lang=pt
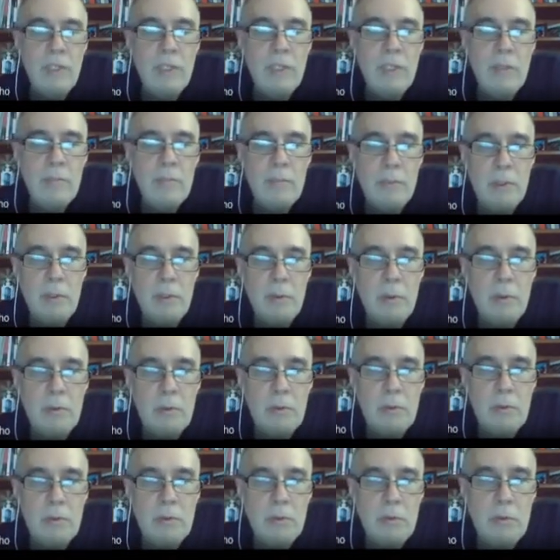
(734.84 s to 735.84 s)

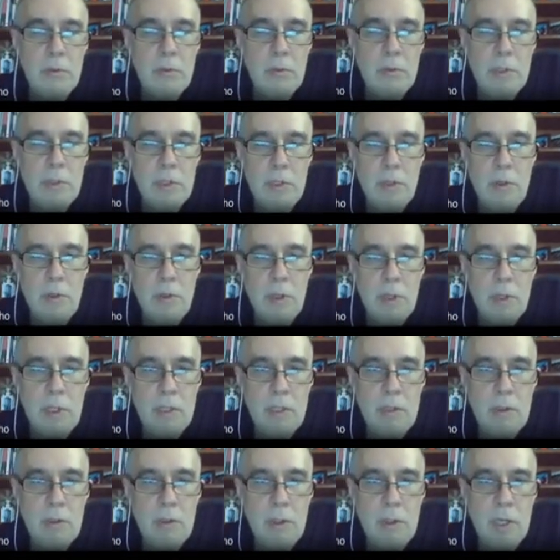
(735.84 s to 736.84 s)
pelo
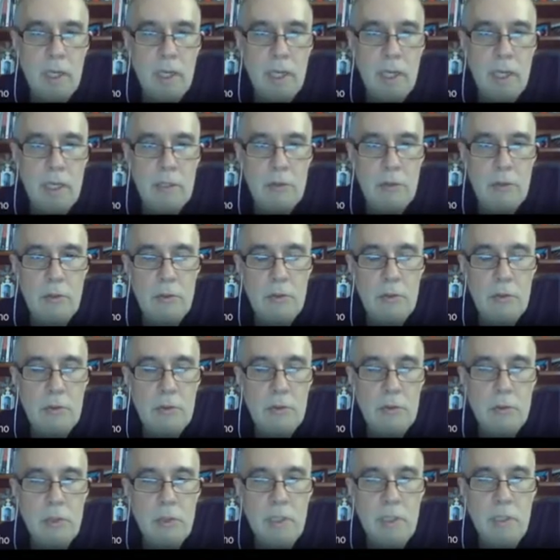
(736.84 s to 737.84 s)
Nicolas Loguercio e
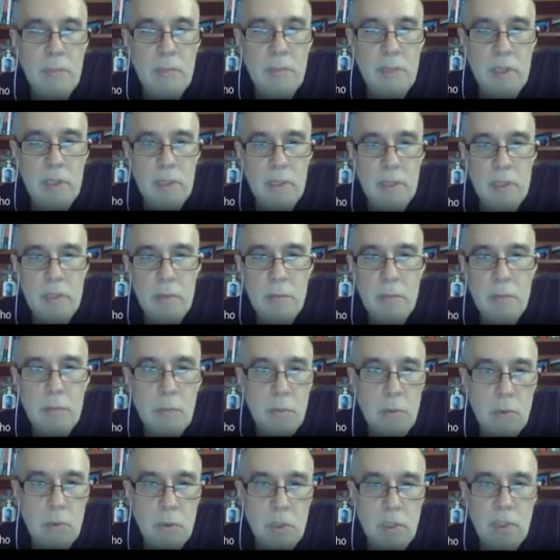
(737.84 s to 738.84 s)
o Damian
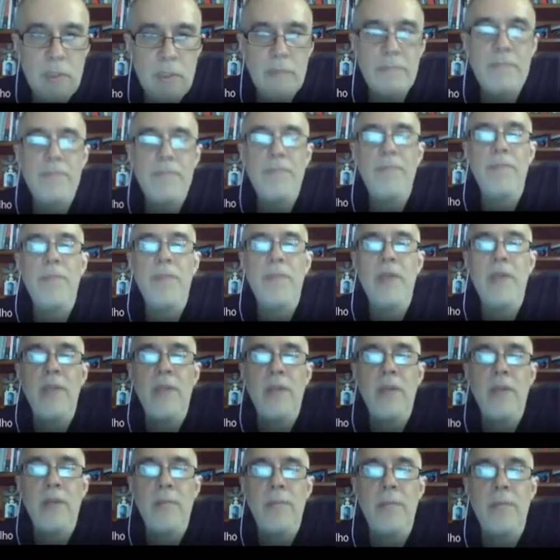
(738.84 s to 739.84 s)
Smuck,
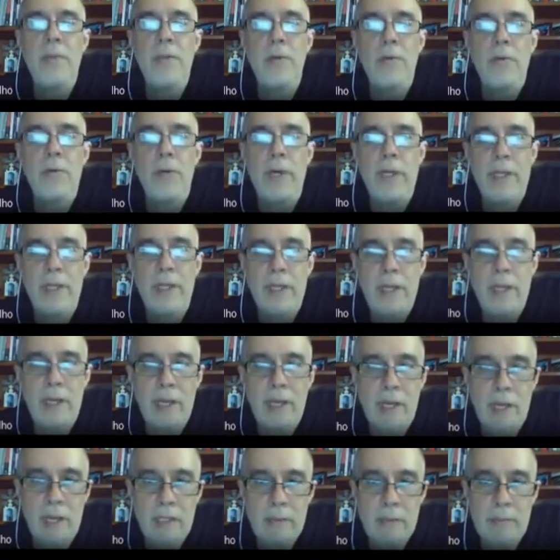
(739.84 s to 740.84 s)
pelo
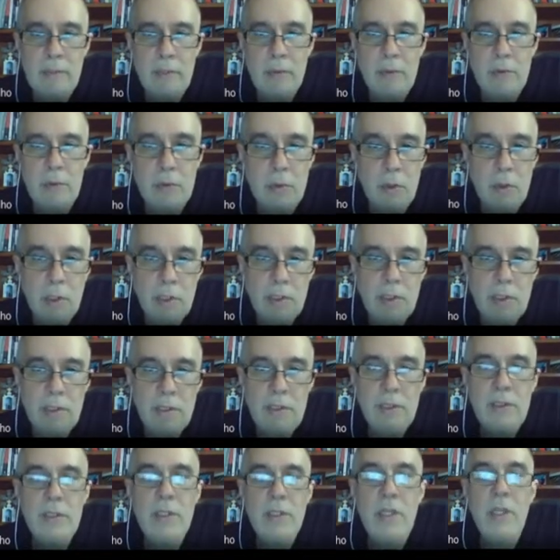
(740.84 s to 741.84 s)
Arenhart, pelo
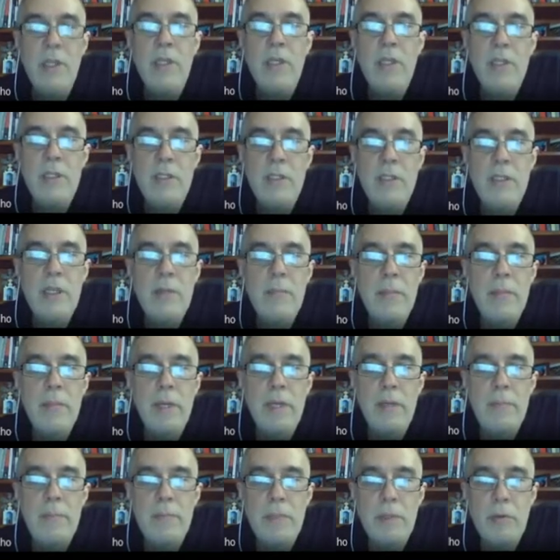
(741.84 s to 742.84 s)
Jonas e
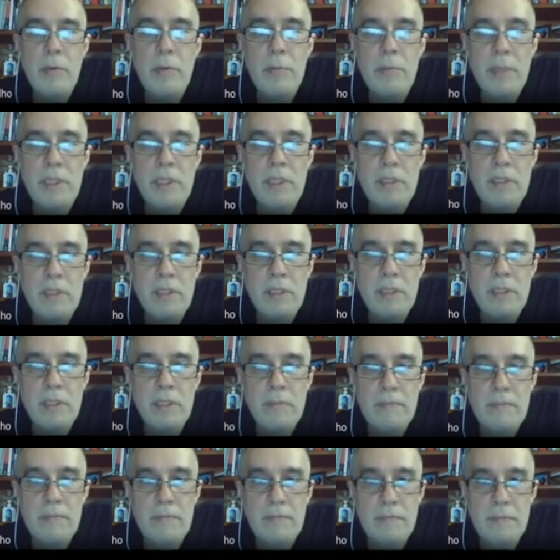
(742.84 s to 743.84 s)
também pelo Priest,
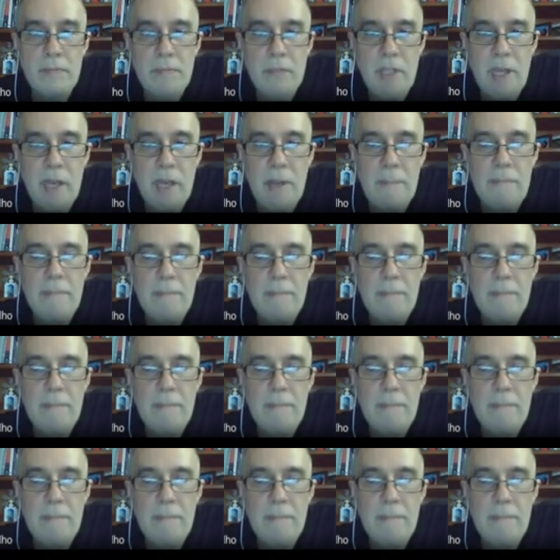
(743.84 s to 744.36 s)
tá?